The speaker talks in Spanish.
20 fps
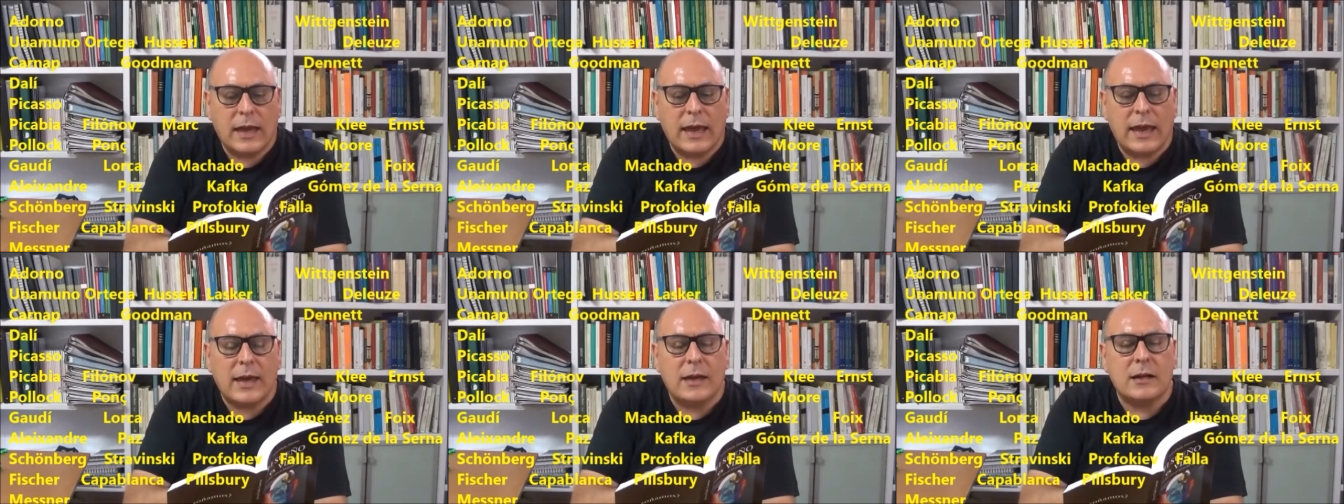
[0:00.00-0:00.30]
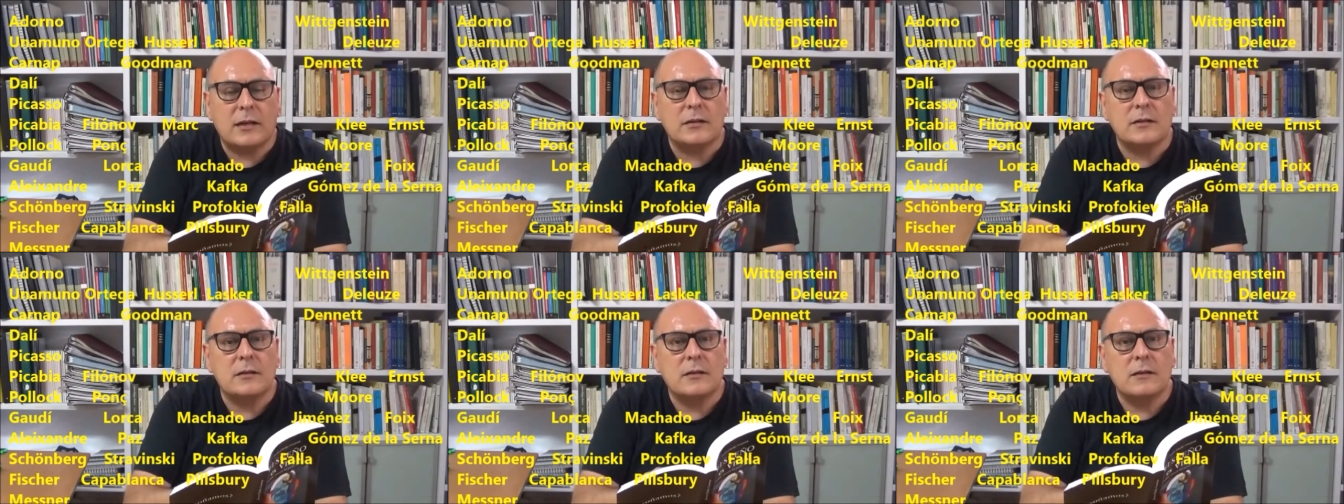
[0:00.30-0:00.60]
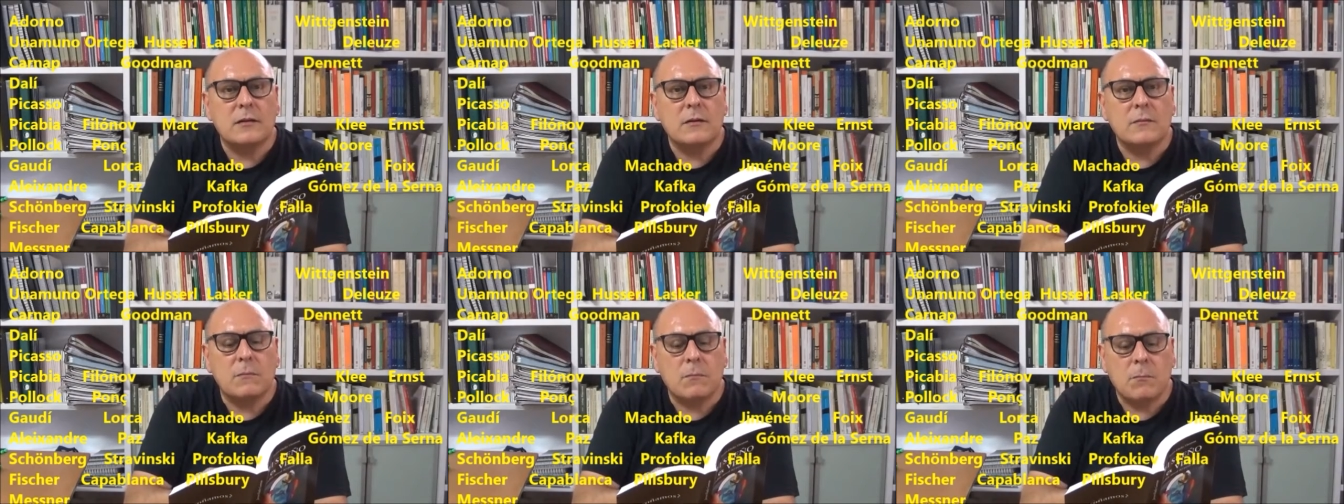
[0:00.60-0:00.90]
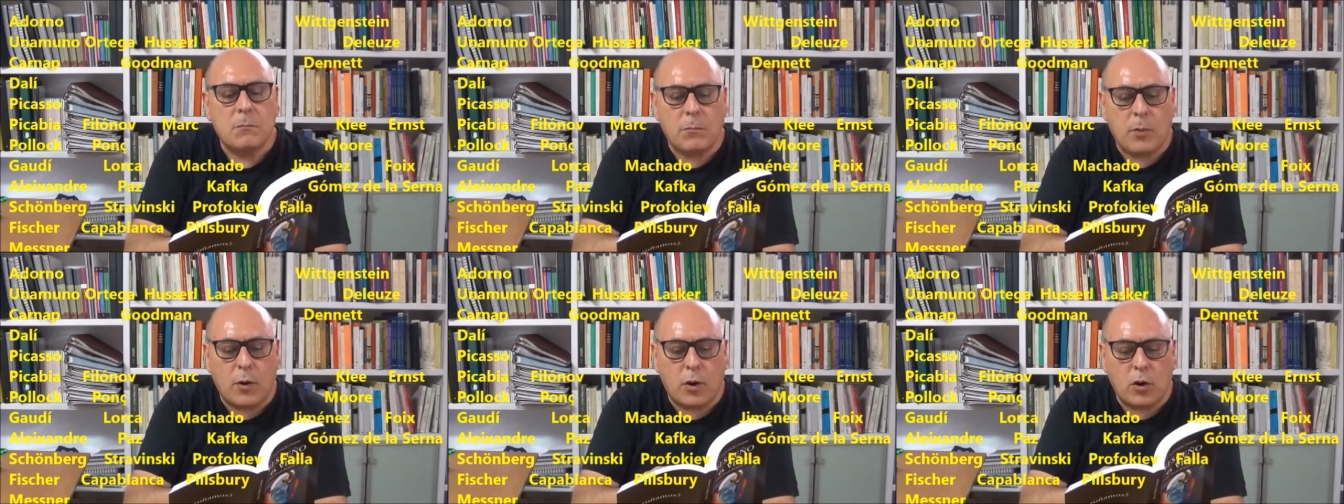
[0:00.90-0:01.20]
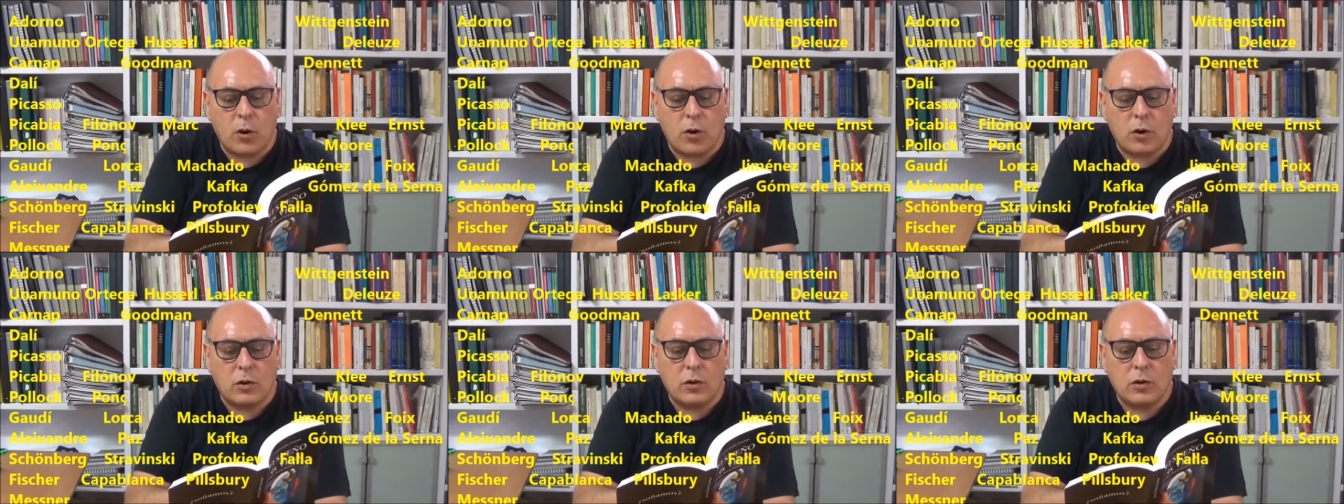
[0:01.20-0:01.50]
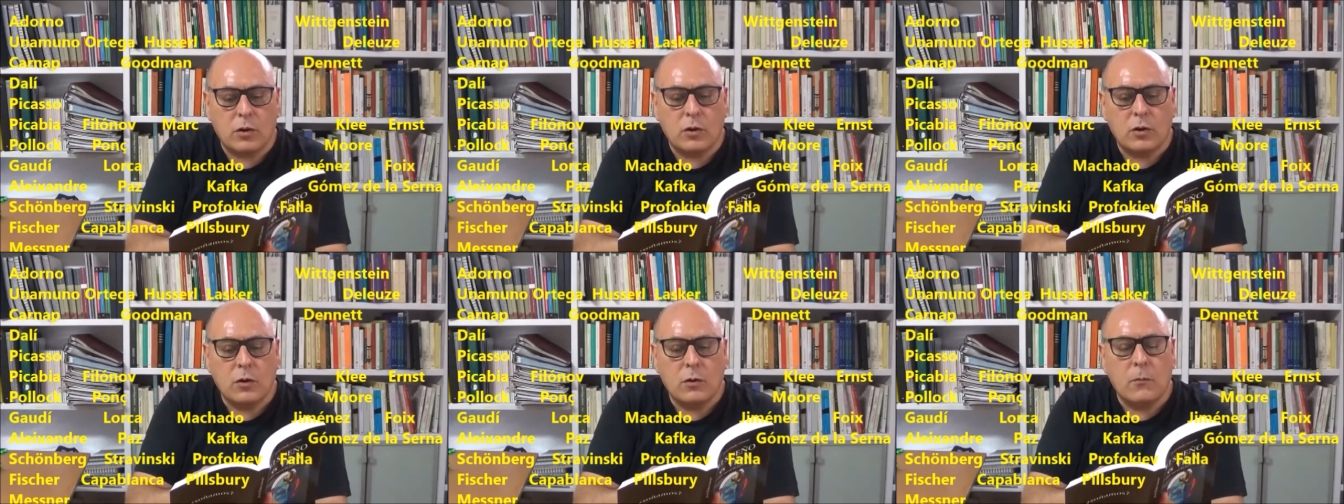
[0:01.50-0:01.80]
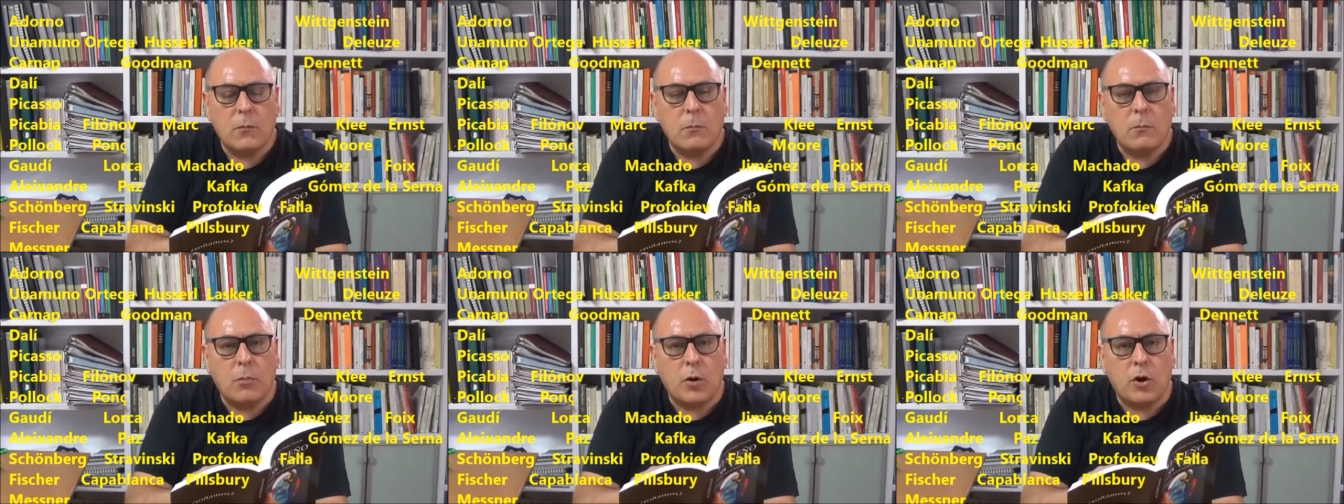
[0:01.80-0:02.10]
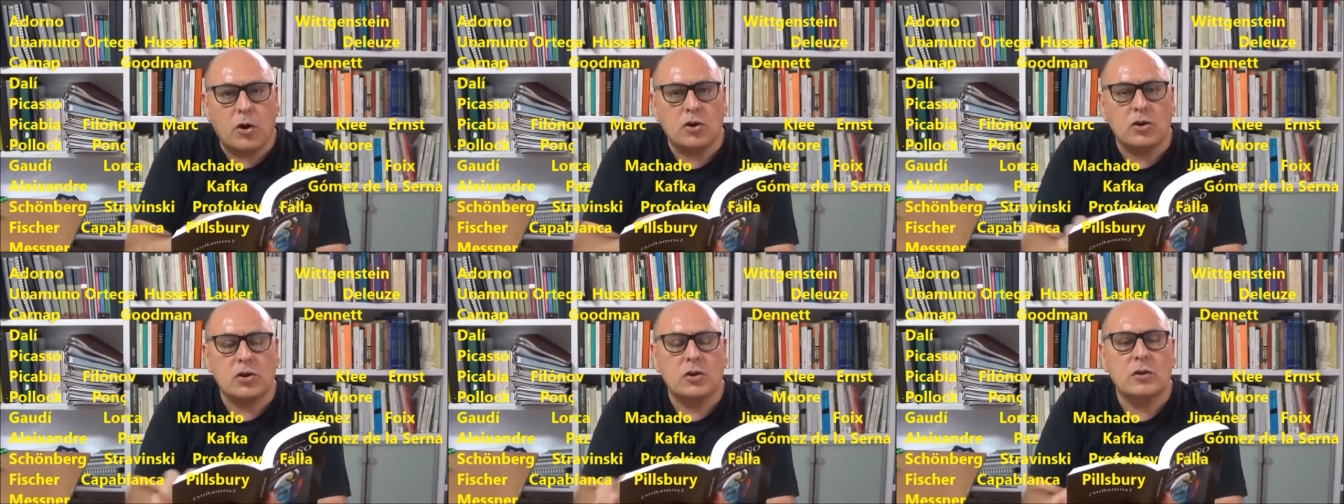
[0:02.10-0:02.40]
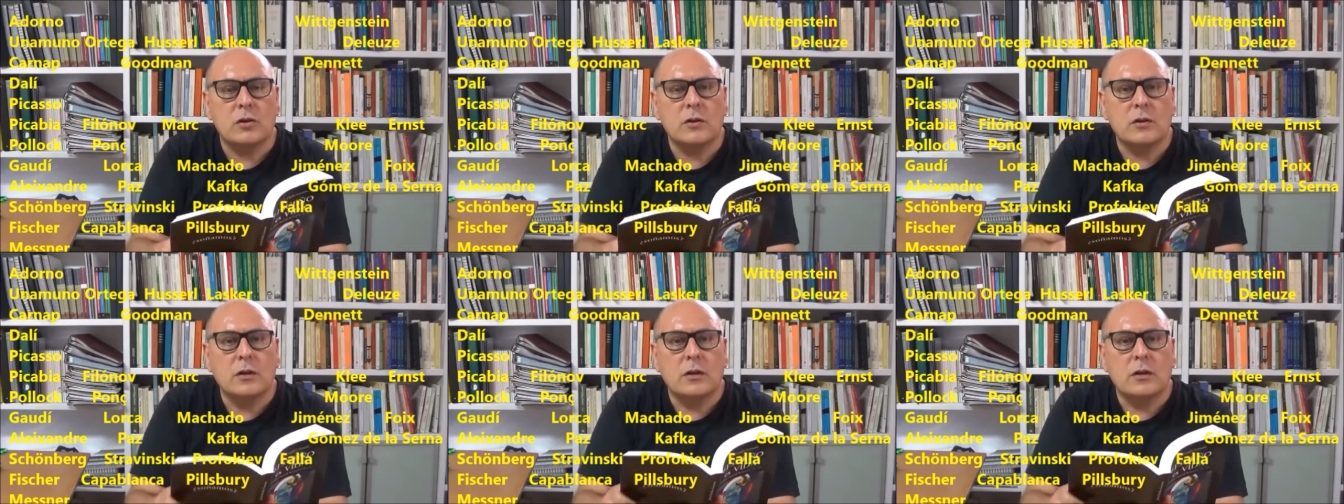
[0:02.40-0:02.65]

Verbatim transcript: Ernst, Pollock, Pons,